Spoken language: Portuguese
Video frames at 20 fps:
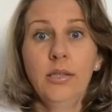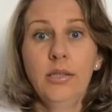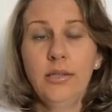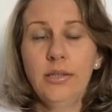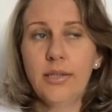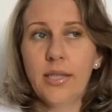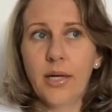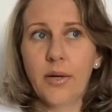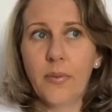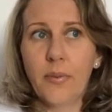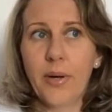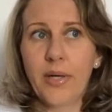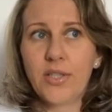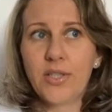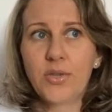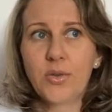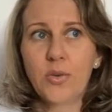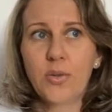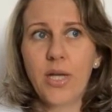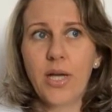Então, a
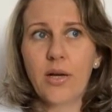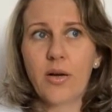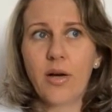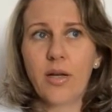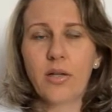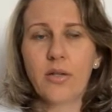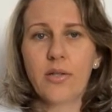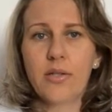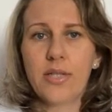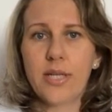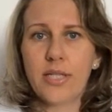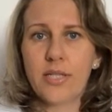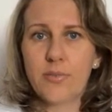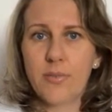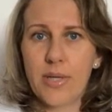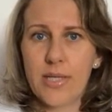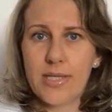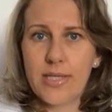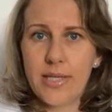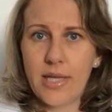Júlia agora nos sete
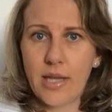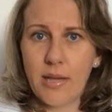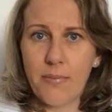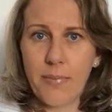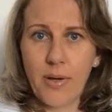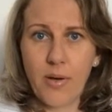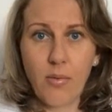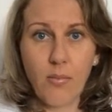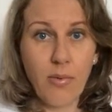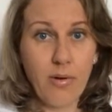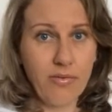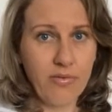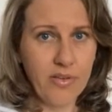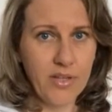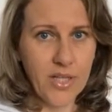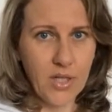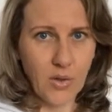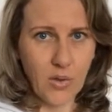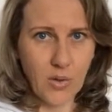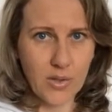meses ela pegou uma
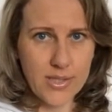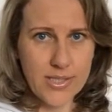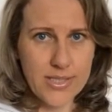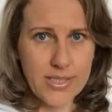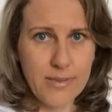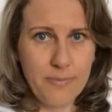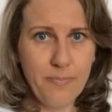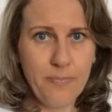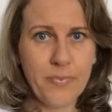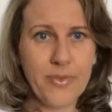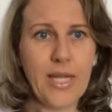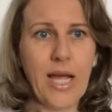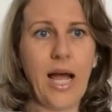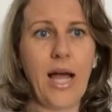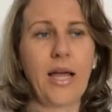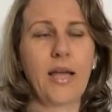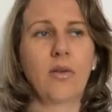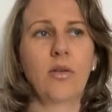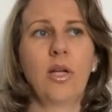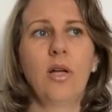virose,
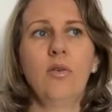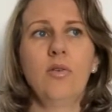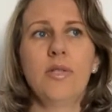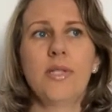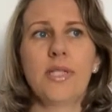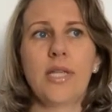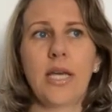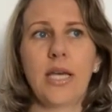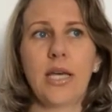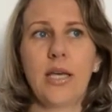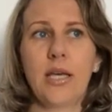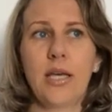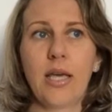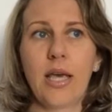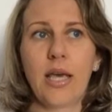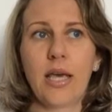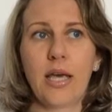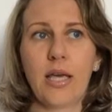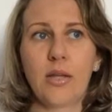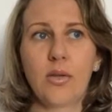tá? Eu não sei
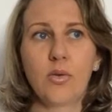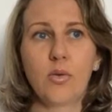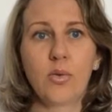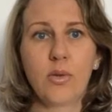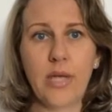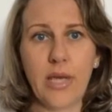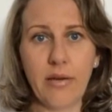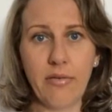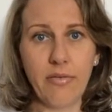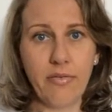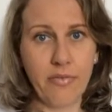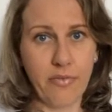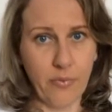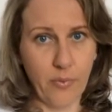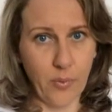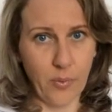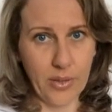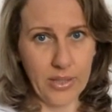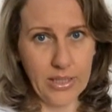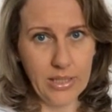é, do que
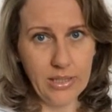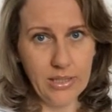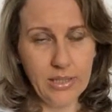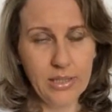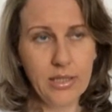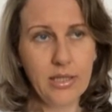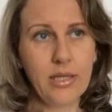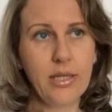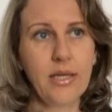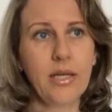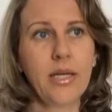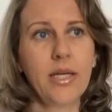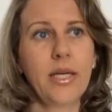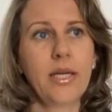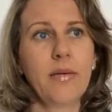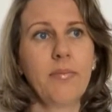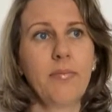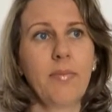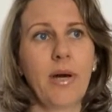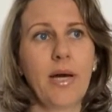foi,
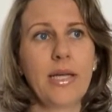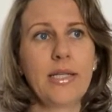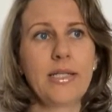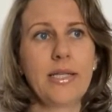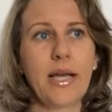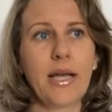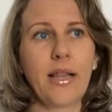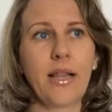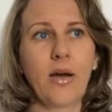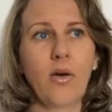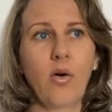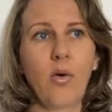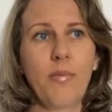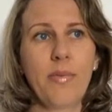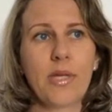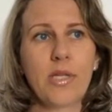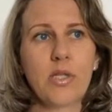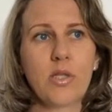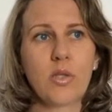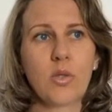mas ela
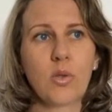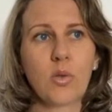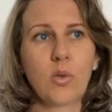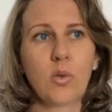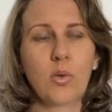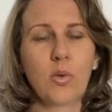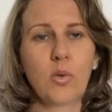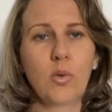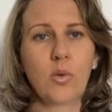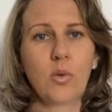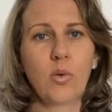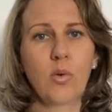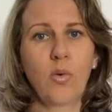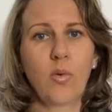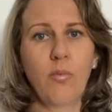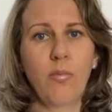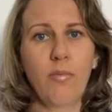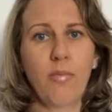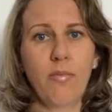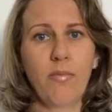começou
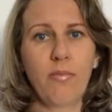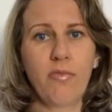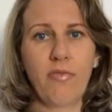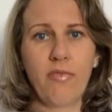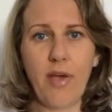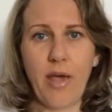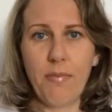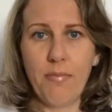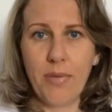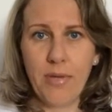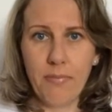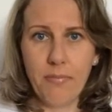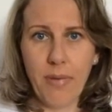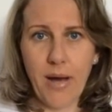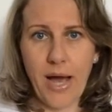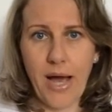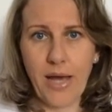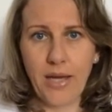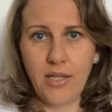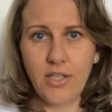com febre
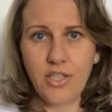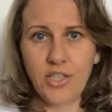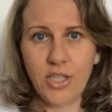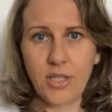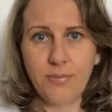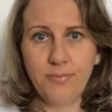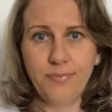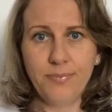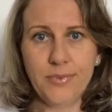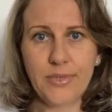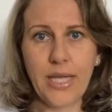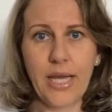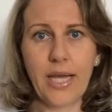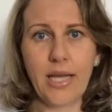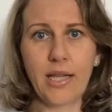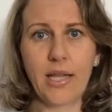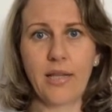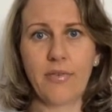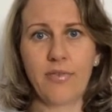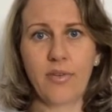baixa, daí
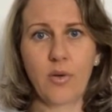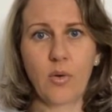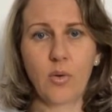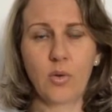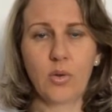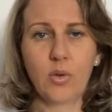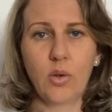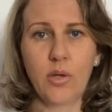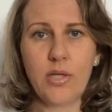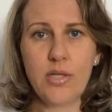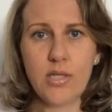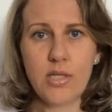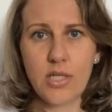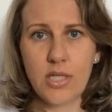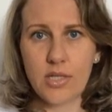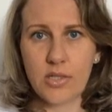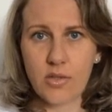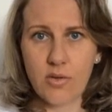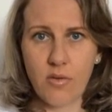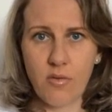ela ficou dois
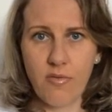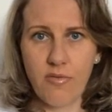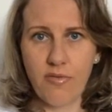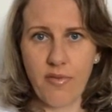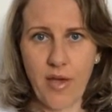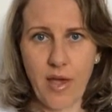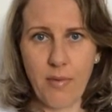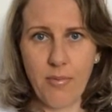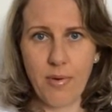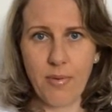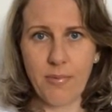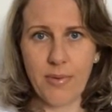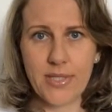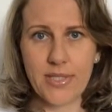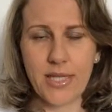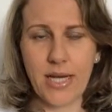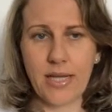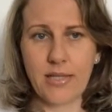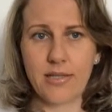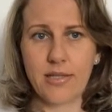dias com febre,
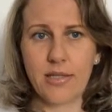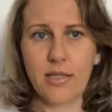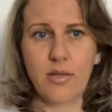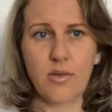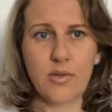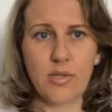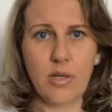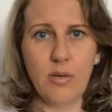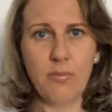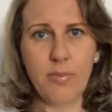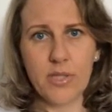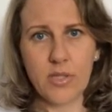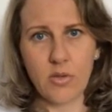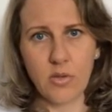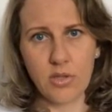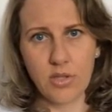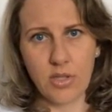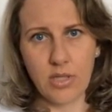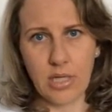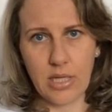mas graças a Deus não
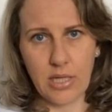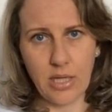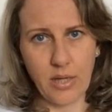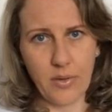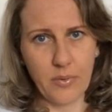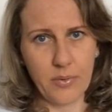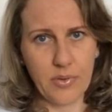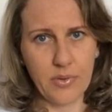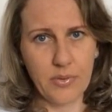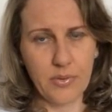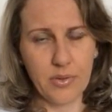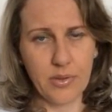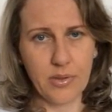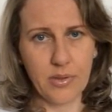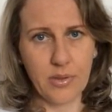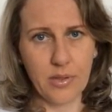passou de 38